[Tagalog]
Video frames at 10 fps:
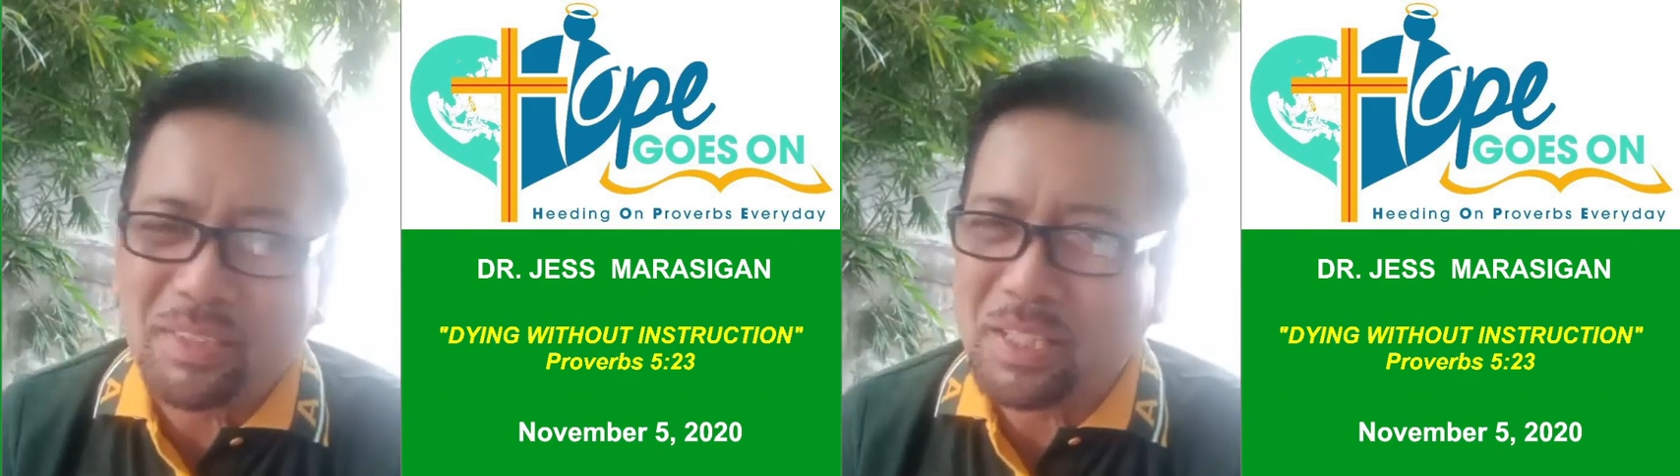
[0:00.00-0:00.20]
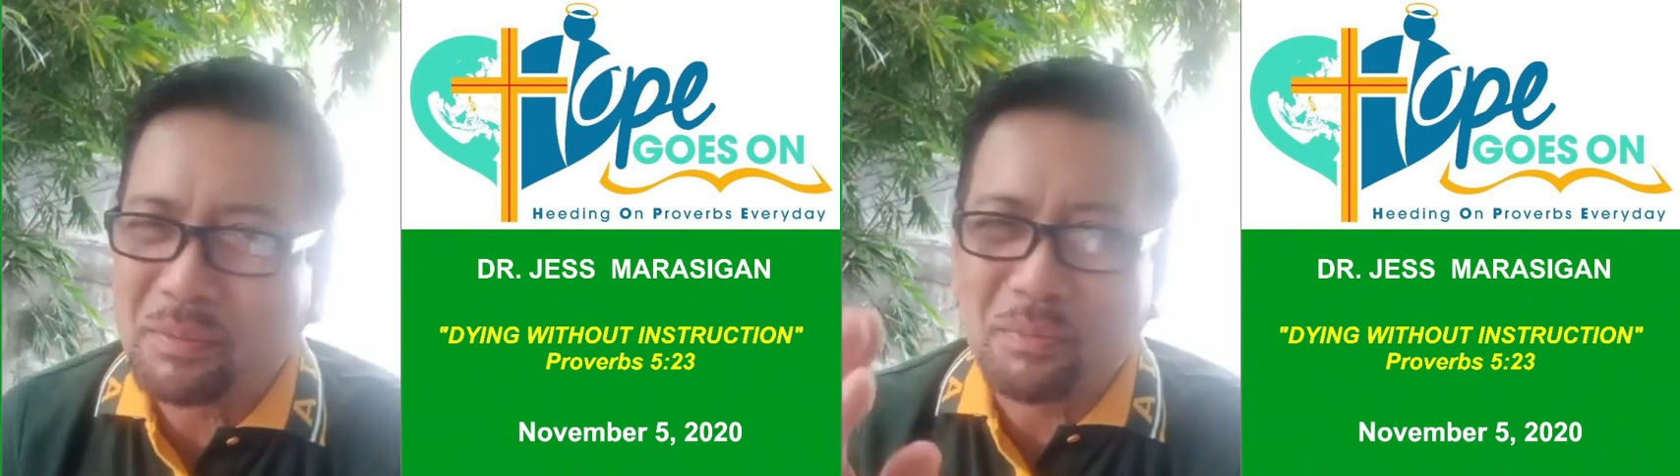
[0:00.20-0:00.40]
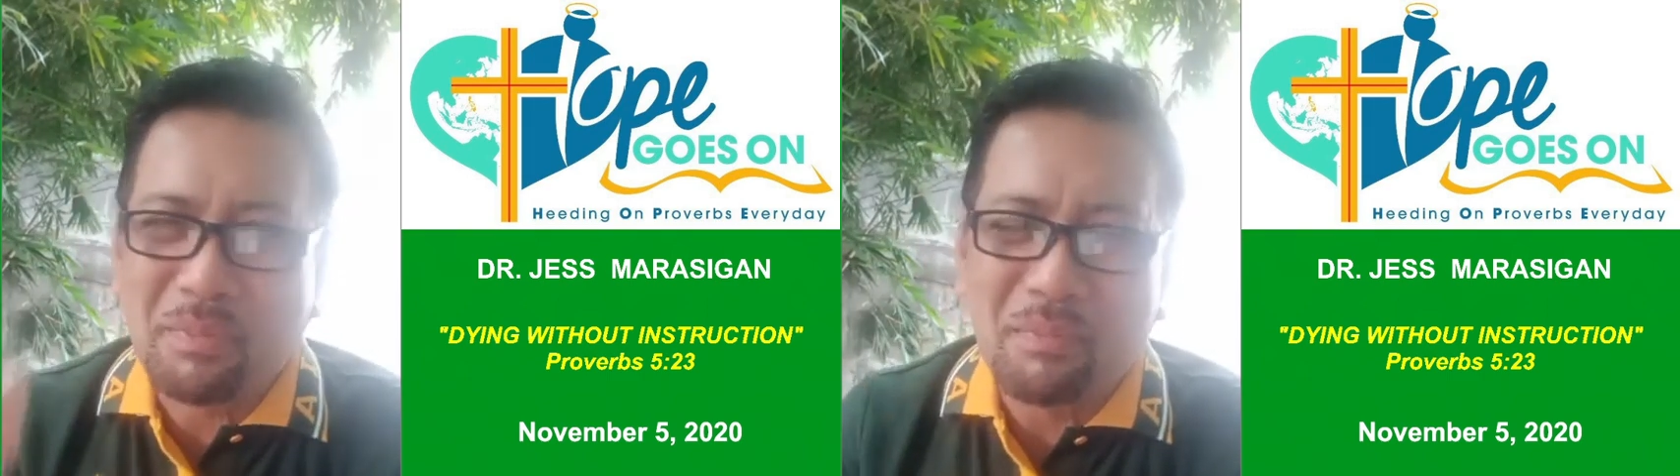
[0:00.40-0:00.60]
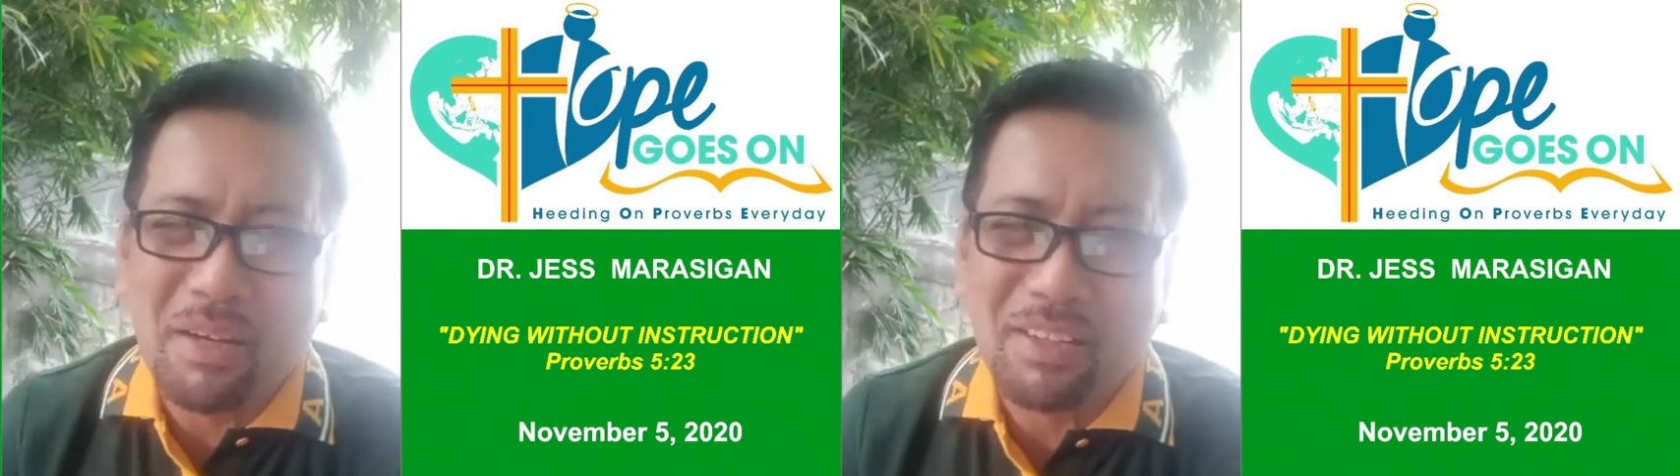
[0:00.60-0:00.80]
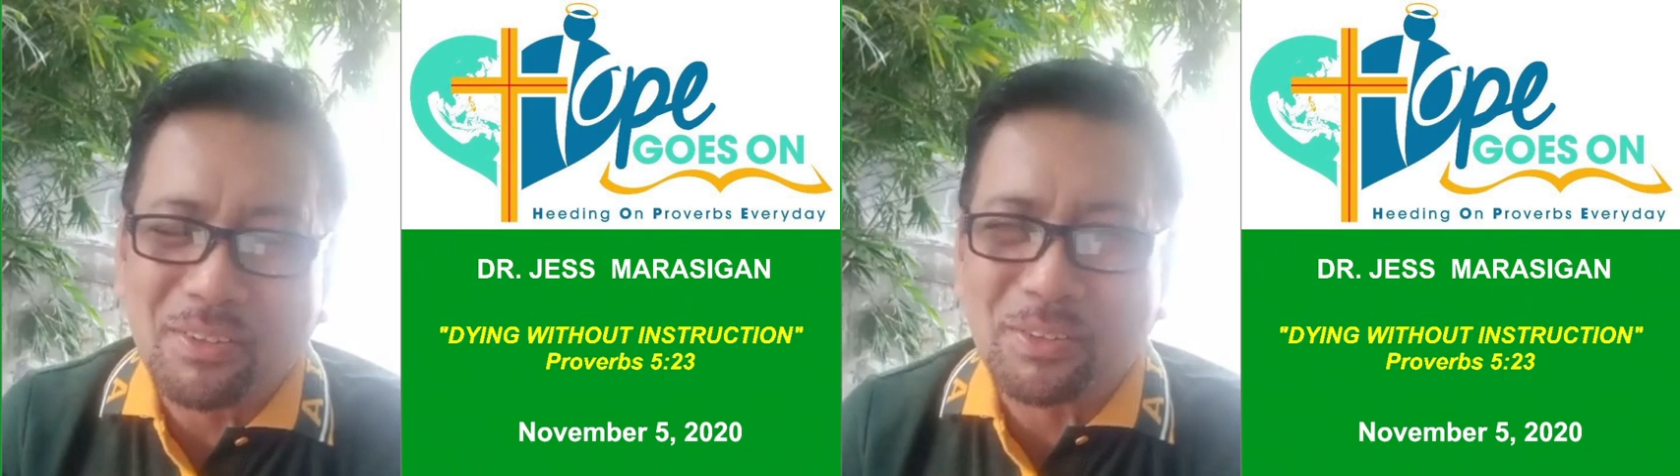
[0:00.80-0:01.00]
hindi na
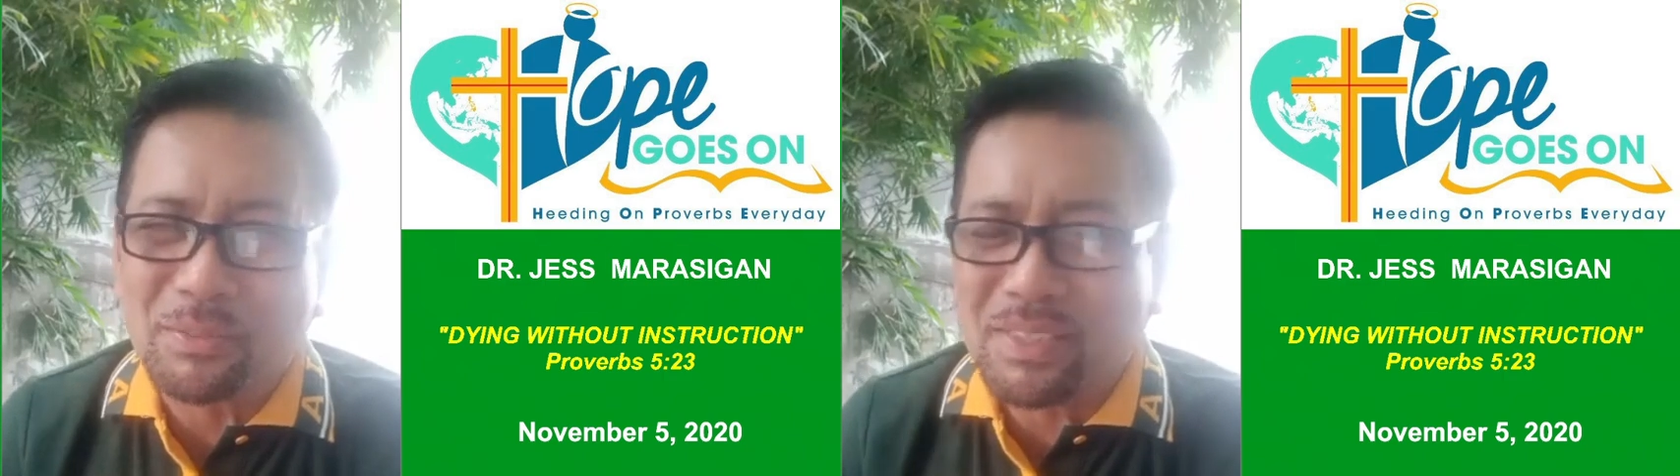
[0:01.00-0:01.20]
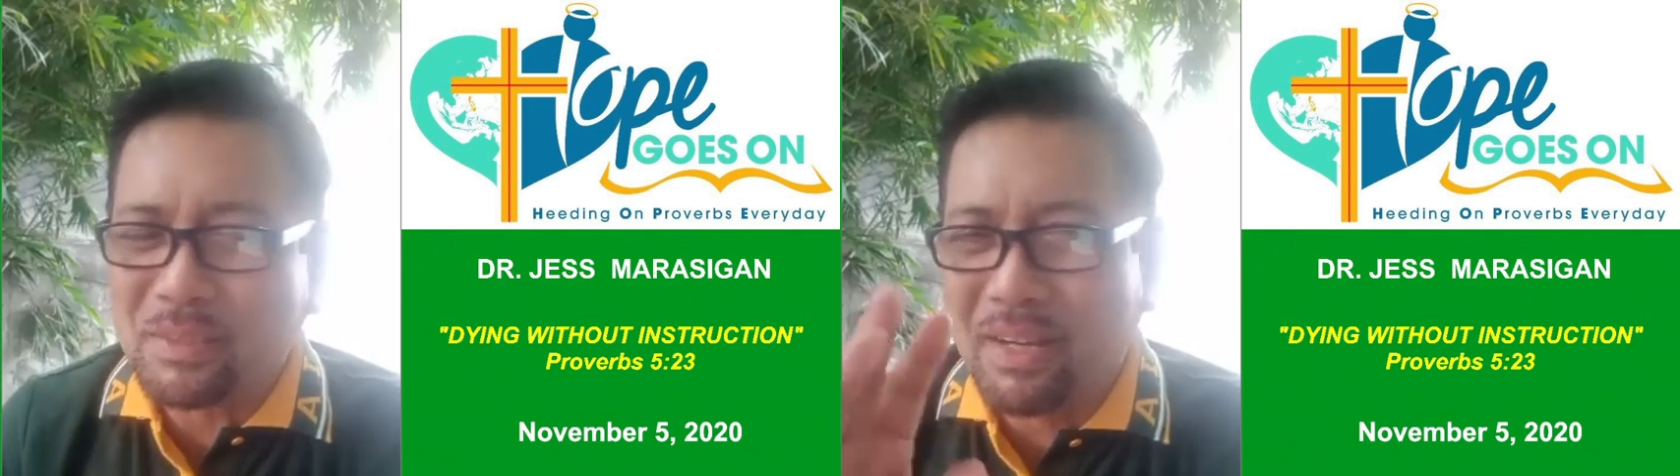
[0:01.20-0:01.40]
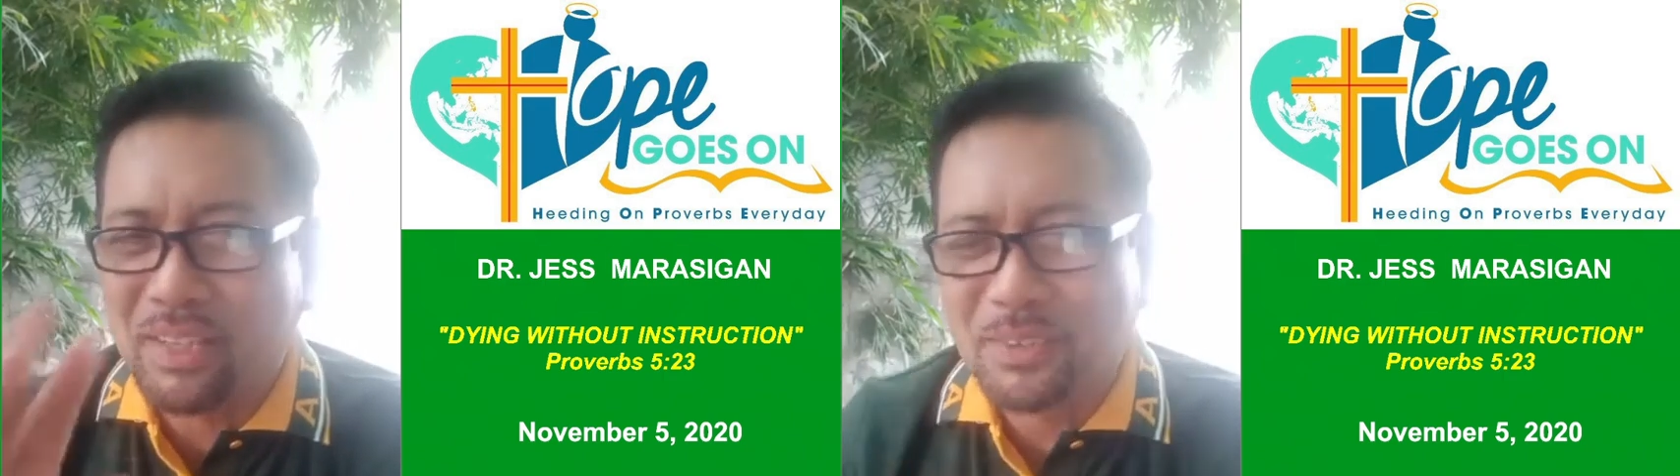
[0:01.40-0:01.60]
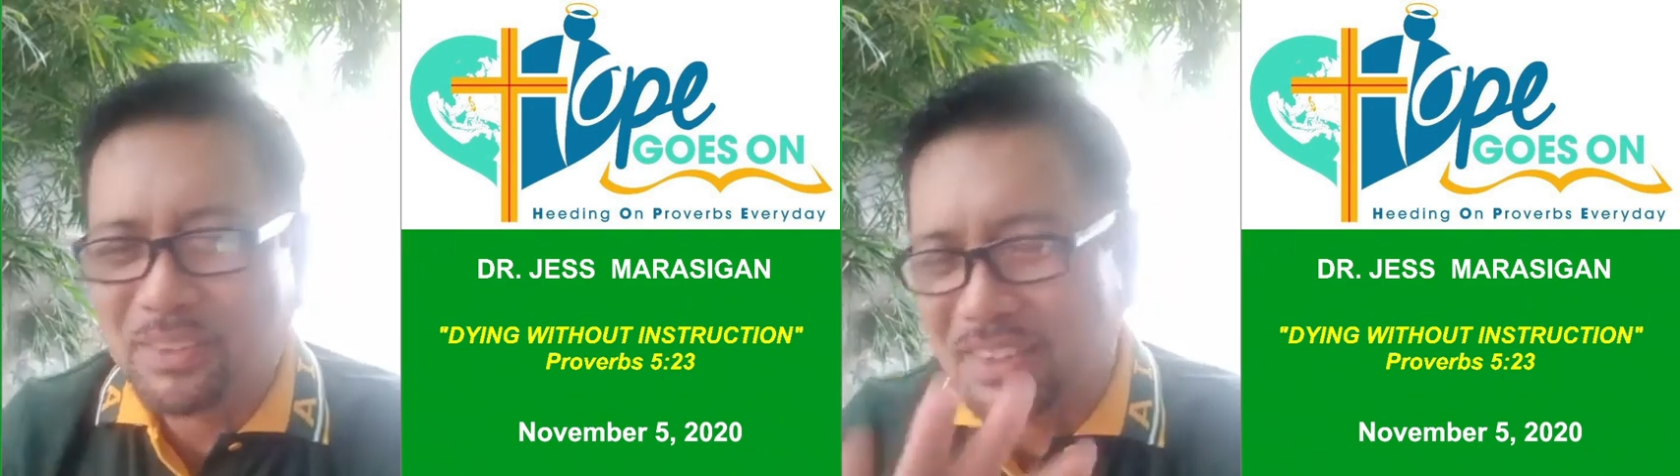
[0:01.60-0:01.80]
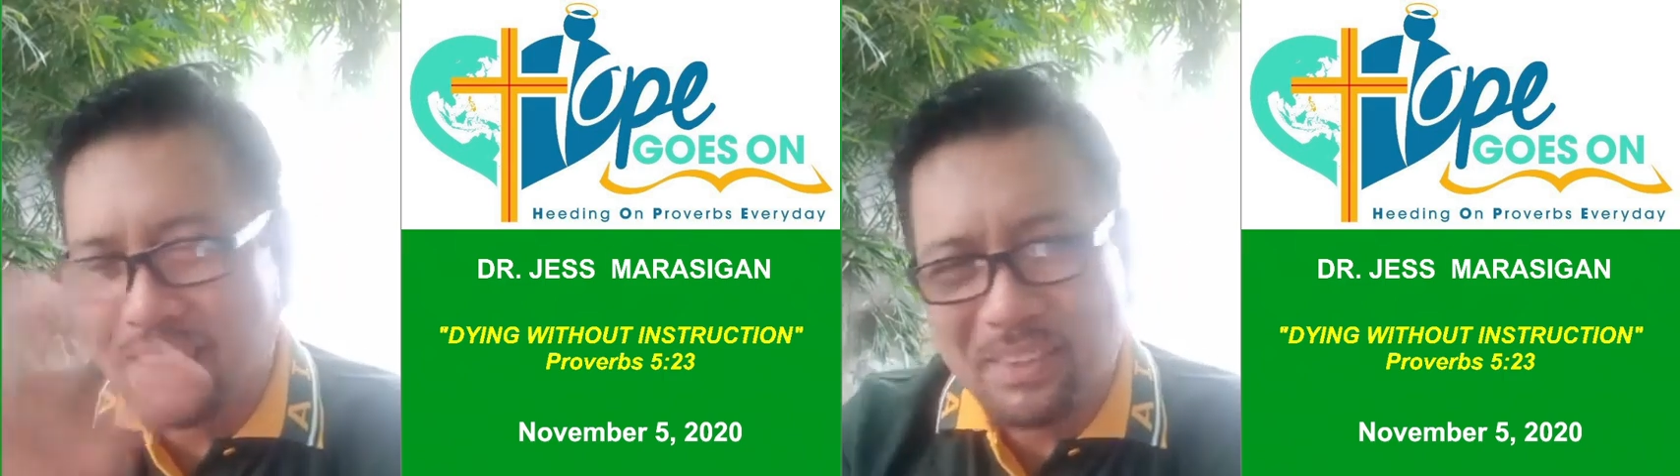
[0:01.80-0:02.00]
magbabago ito, masama ito,
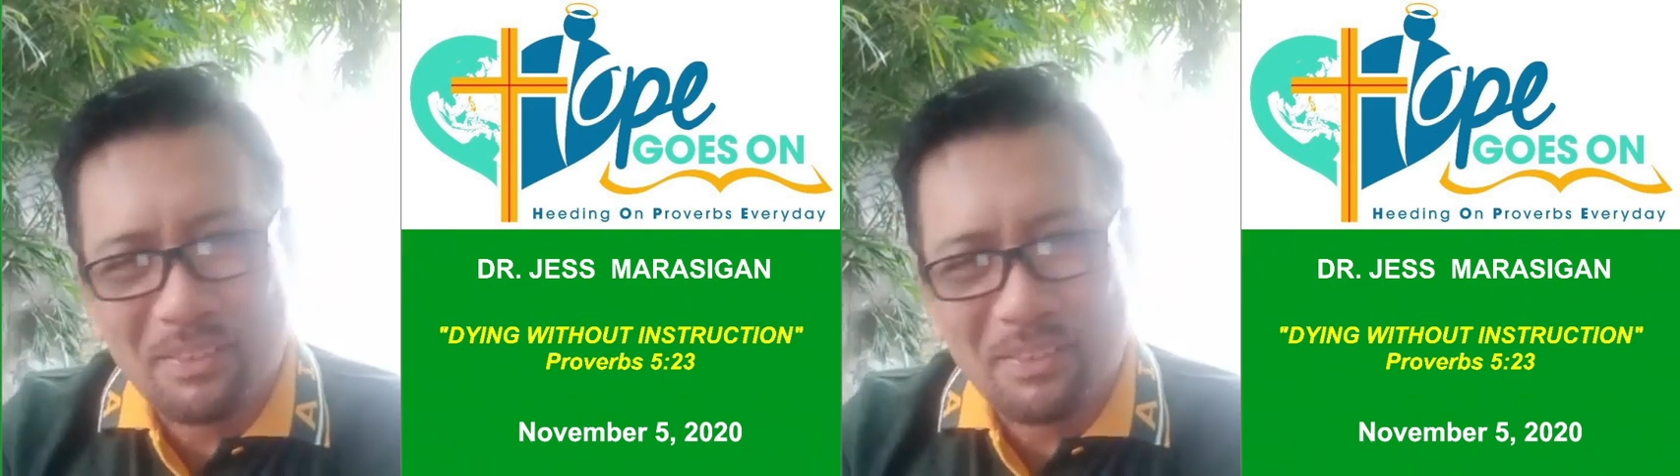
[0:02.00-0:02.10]
hindi na,